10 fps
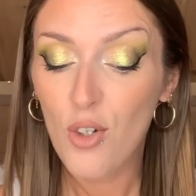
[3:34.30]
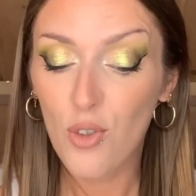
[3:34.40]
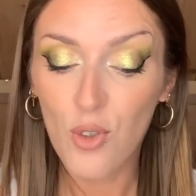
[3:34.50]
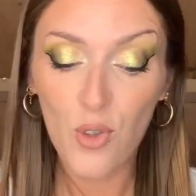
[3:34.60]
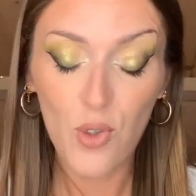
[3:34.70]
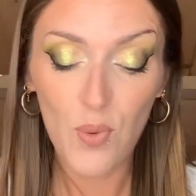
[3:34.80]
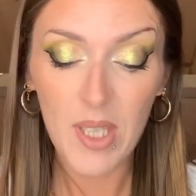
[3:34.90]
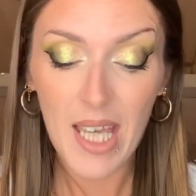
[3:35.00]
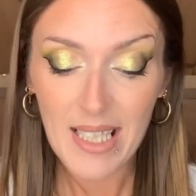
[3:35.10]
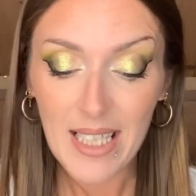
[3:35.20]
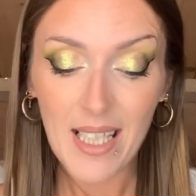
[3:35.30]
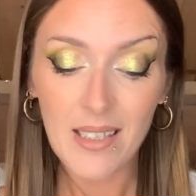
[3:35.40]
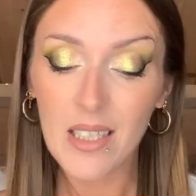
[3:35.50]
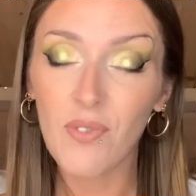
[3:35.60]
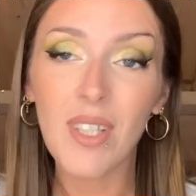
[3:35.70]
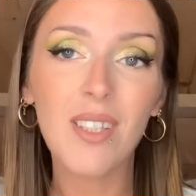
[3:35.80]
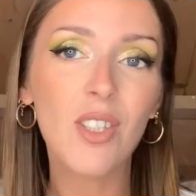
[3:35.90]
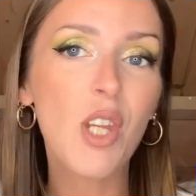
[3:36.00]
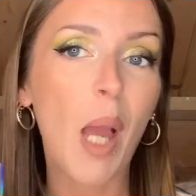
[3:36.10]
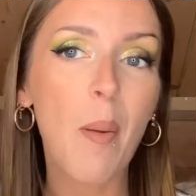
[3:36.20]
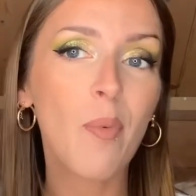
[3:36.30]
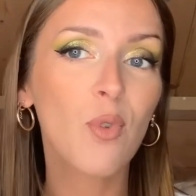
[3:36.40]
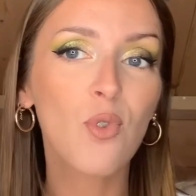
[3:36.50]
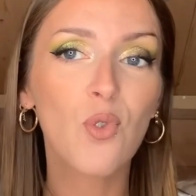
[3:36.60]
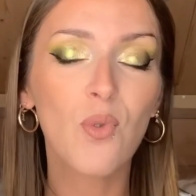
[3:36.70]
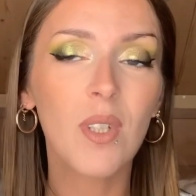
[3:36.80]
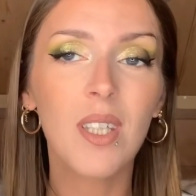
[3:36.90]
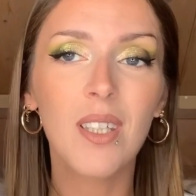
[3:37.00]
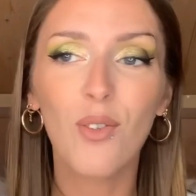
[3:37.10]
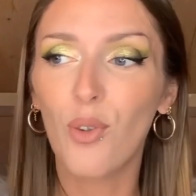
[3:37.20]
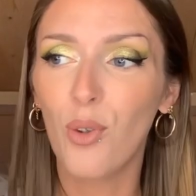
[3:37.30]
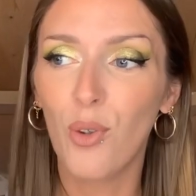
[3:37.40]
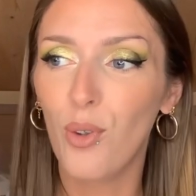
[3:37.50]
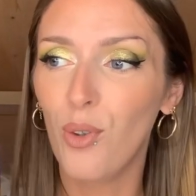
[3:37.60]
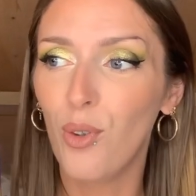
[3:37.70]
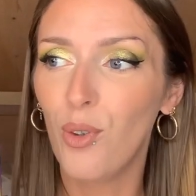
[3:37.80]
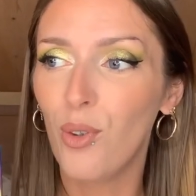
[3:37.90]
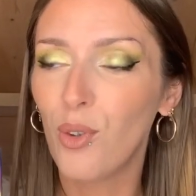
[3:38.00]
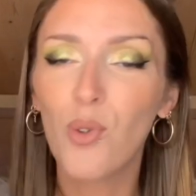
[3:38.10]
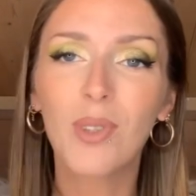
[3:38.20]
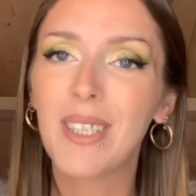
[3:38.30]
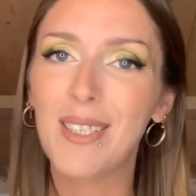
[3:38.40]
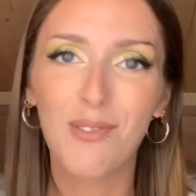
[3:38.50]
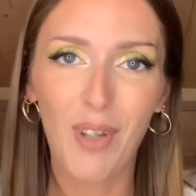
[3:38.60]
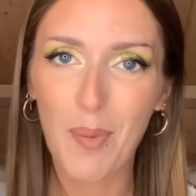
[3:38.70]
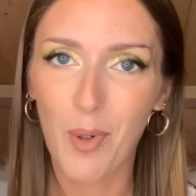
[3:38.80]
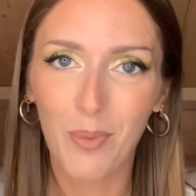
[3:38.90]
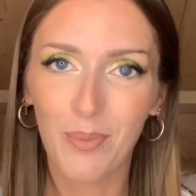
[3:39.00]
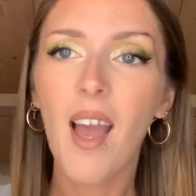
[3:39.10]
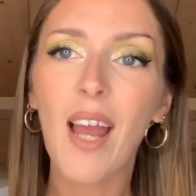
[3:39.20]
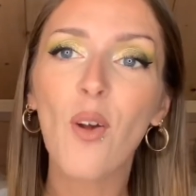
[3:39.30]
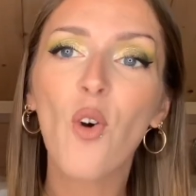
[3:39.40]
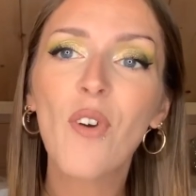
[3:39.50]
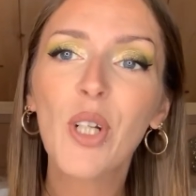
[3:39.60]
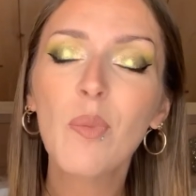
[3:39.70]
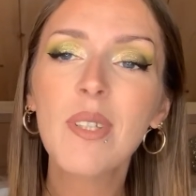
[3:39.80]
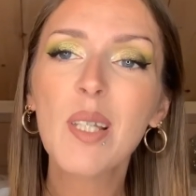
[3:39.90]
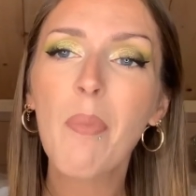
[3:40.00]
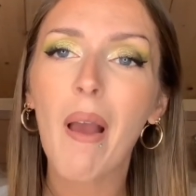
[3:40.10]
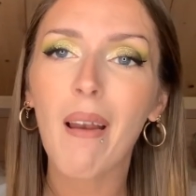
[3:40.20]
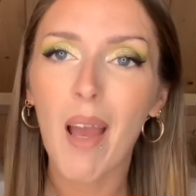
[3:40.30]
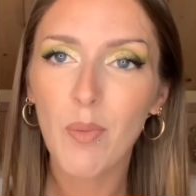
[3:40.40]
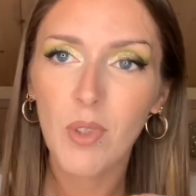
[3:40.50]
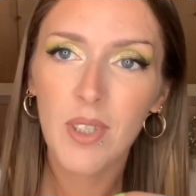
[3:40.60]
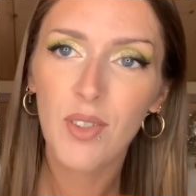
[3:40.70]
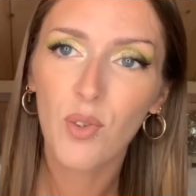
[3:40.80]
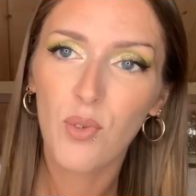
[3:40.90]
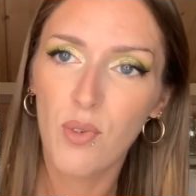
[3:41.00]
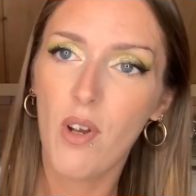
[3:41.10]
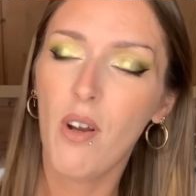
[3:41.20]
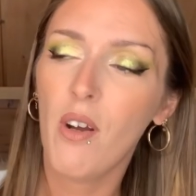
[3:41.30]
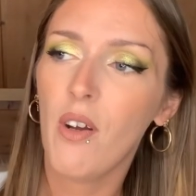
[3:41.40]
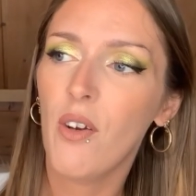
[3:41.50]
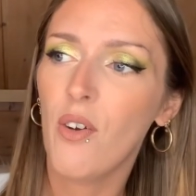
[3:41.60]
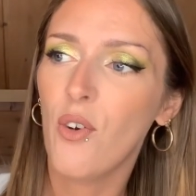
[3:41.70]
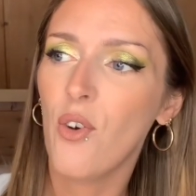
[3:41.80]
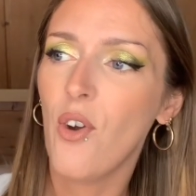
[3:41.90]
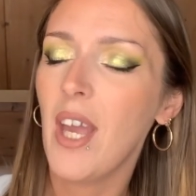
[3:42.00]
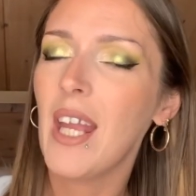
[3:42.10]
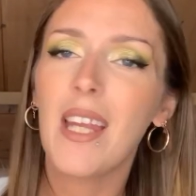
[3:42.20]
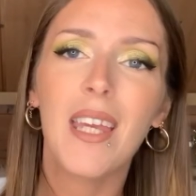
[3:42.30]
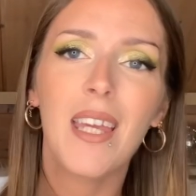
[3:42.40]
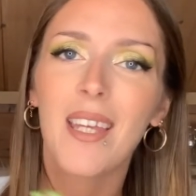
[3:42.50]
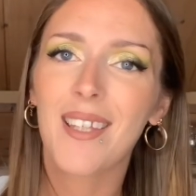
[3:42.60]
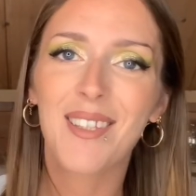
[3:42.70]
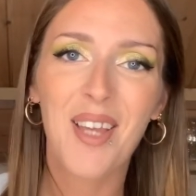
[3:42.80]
je suis assez satisfaite et je dirais même que je suis euh, conquise, vraiment. Alors on va commencer par l'harmonie de couleurs. Euh, elle, est...